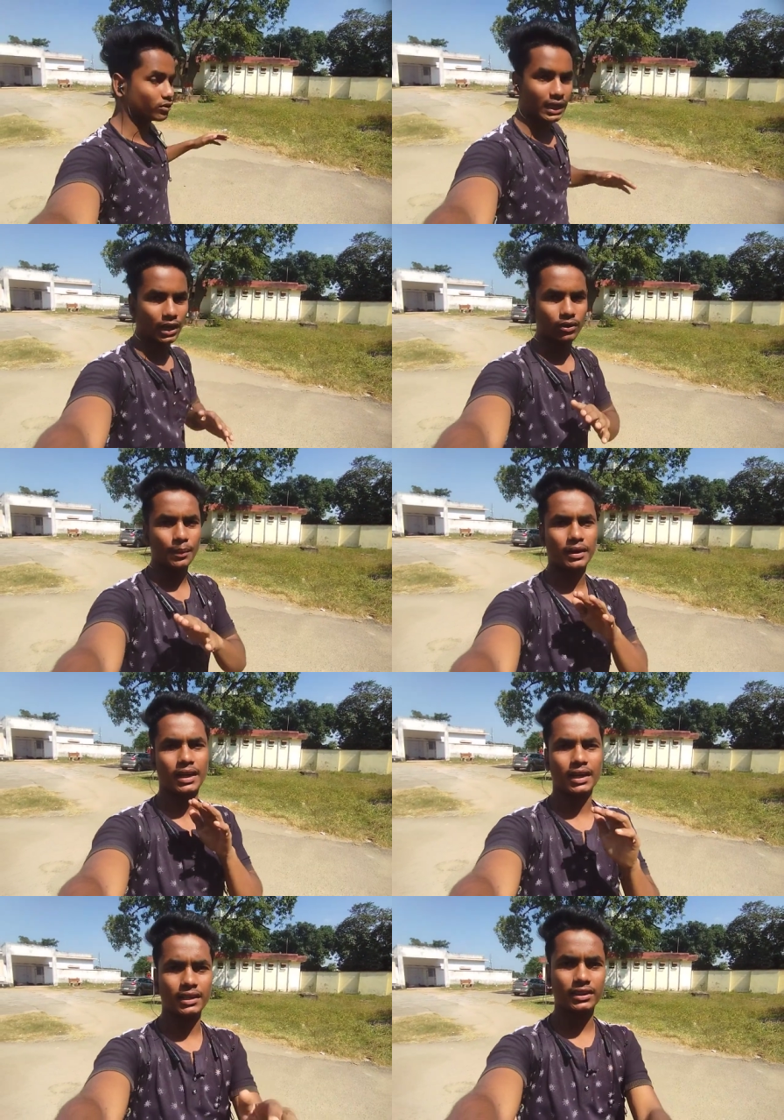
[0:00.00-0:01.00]
इसको साइकिल को यहाँ पर
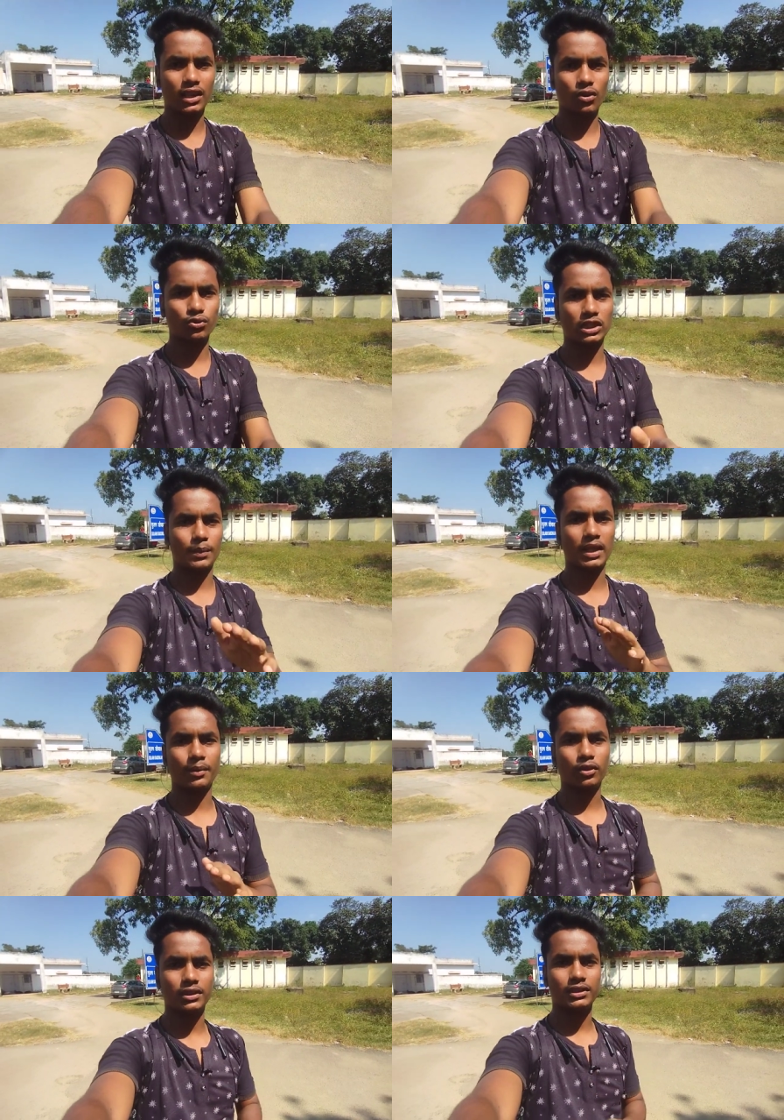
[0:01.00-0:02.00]
खड़ा कर देता हूँ उसके बाद
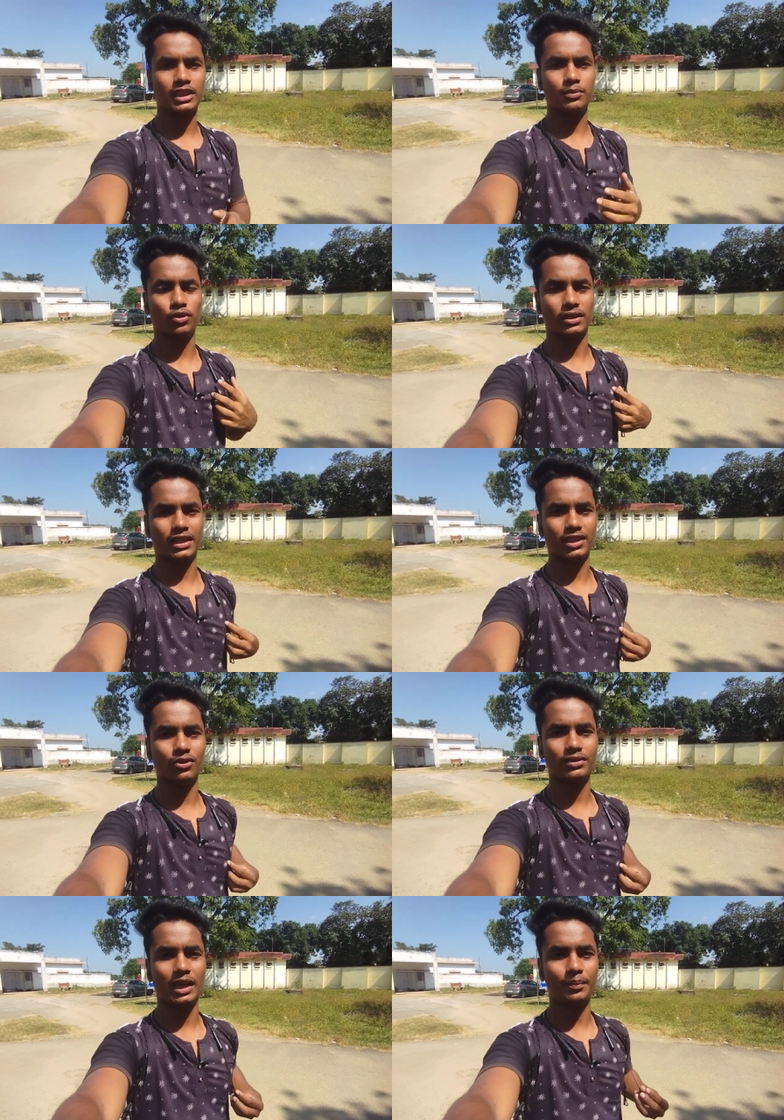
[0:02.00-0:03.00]
आपको अच्छे से एक्सप्लोर कराता
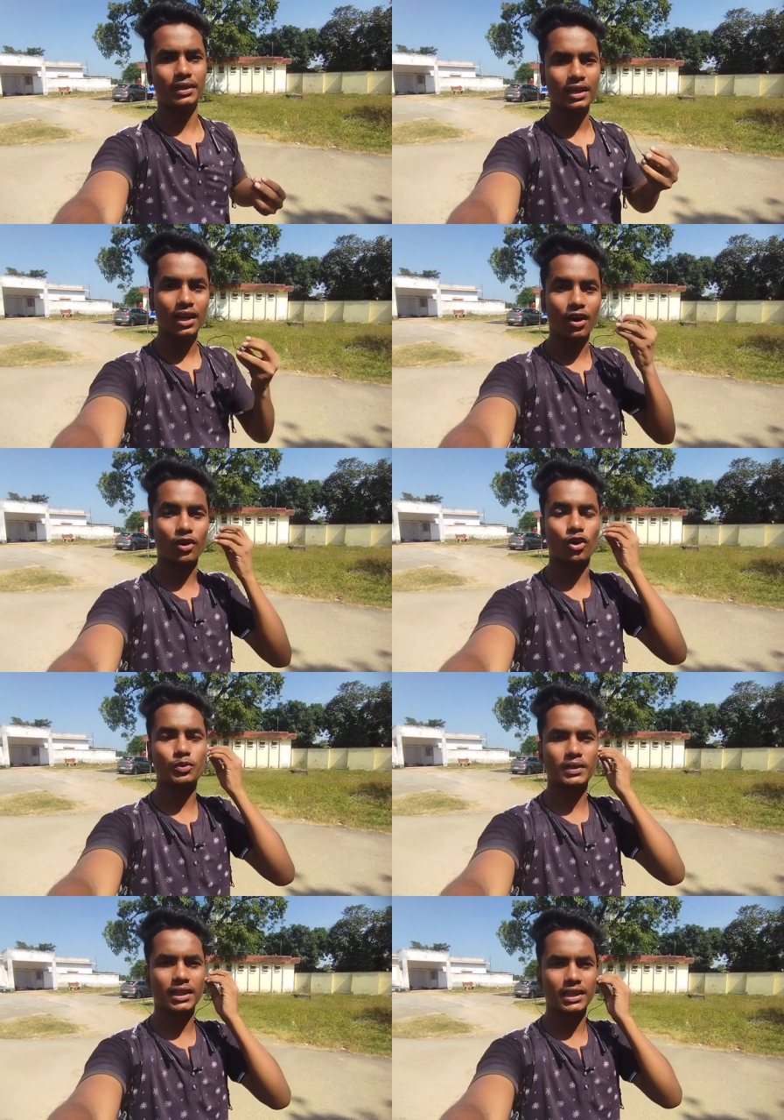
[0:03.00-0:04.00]
हूँ सैपी और
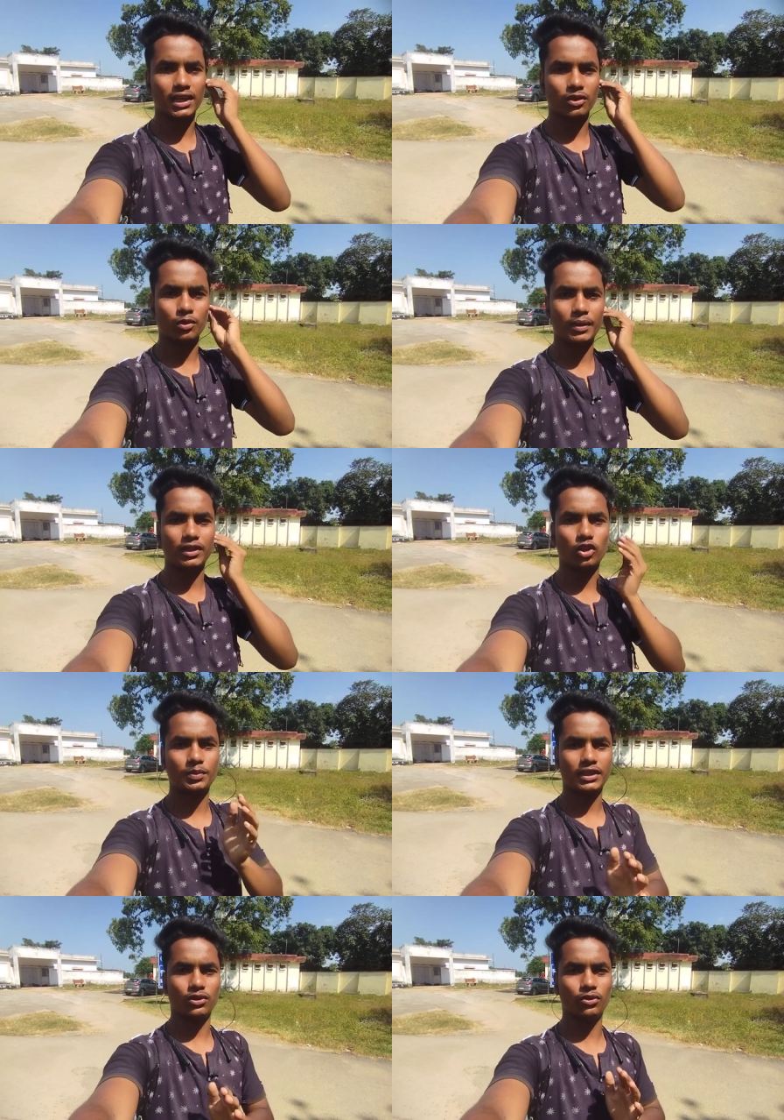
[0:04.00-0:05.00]
हॉस्पिटल दिखाता हूँ मेंटल
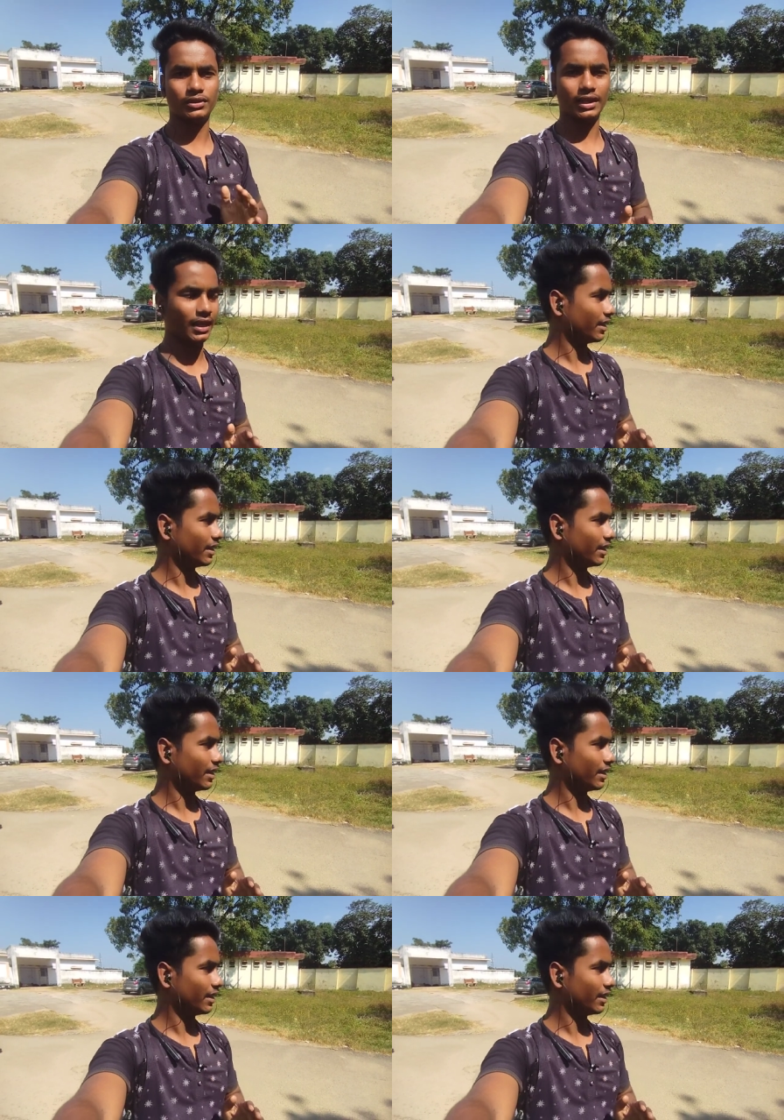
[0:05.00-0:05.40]
हॉस्पिटल कौन सा